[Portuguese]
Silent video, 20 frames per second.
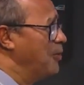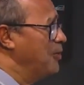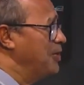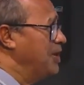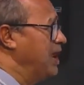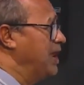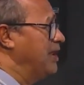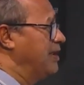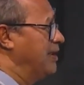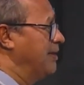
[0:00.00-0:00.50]

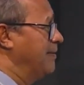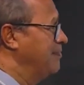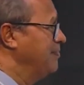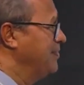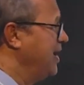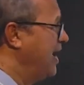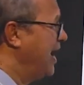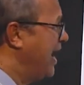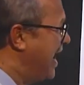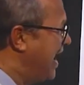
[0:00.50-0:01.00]
Porém,
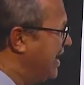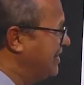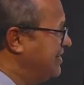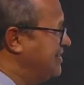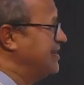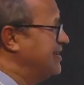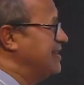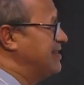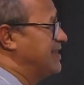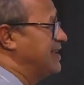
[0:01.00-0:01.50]

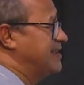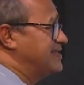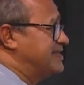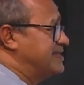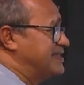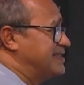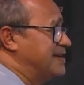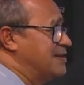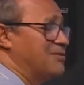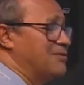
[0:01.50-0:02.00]
essa
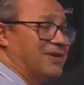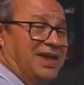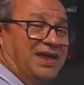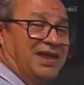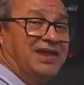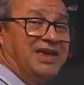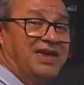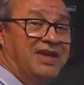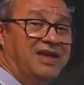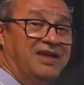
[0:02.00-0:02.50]
tensão
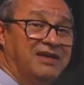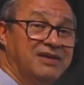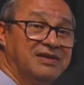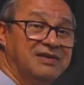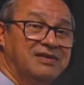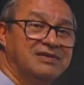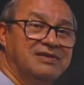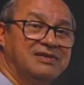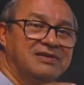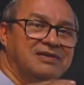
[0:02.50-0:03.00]
ela é
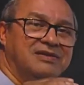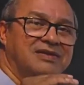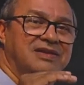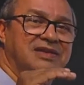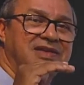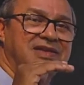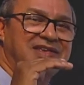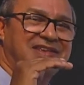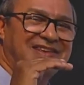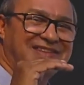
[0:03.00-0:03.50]

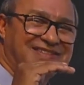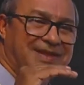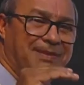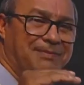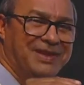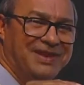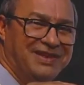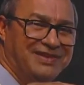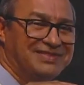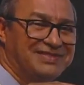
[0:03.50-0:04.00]

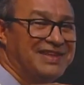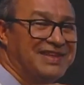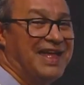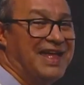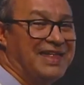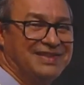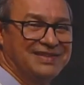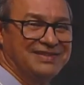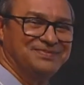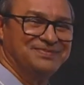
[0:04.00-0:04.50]

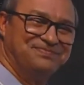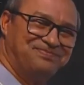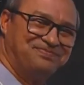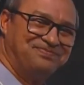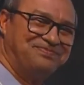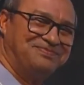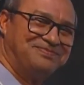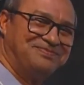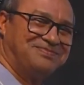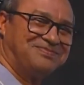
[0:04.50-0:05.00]
estabilizada.
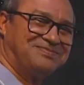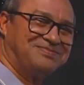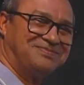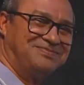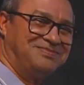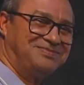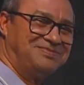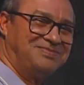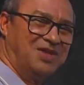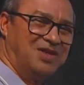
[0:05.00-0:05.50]

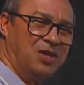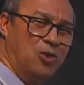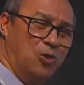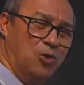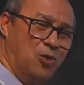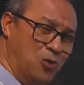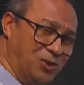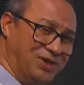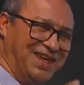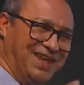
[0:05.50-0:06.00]

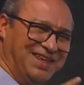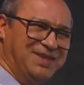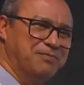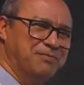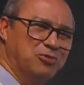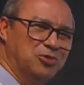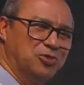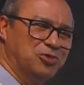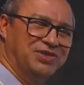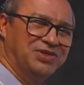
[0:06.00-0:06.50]
O que,
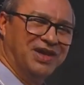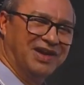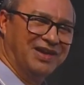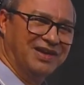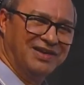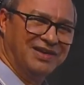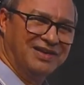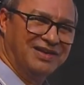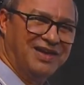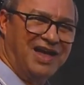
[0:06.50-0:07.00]
que
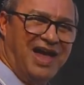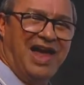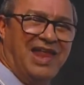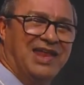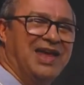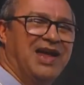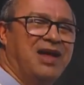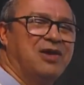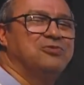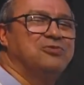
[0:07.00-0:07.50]
muda?
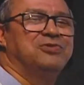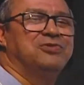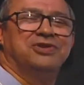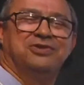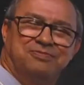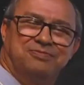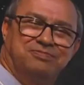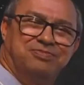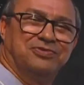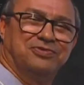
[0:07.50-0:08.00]
A
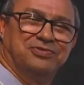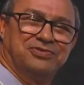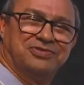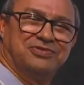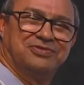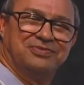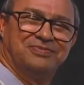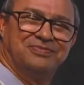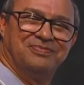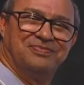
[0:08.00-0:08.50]
largura do
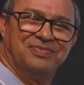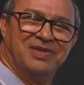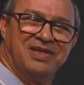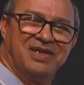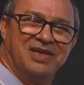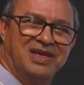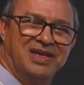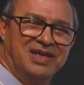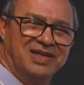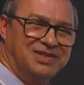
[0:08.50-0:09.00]
pulso
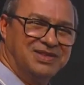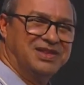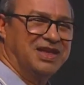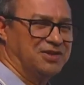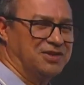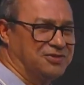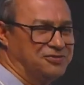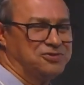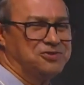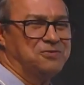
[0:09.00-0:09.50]

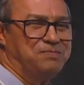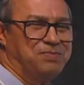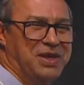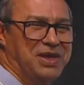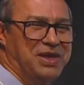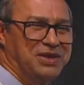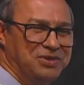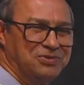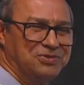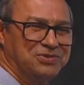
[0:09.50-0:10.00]
dentro de um
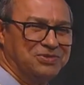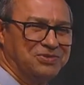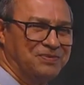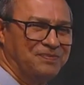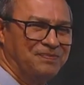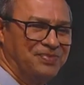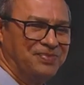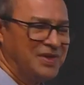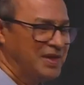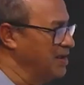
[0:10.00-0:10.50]
período.
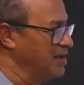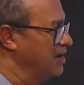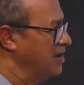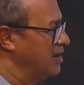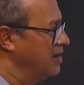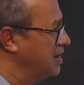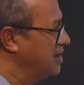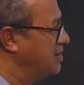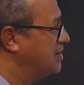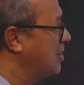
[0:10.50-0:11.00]

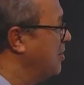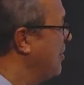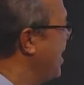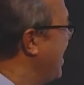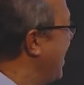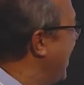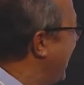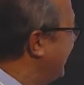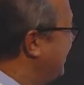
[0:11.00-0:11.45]
Então,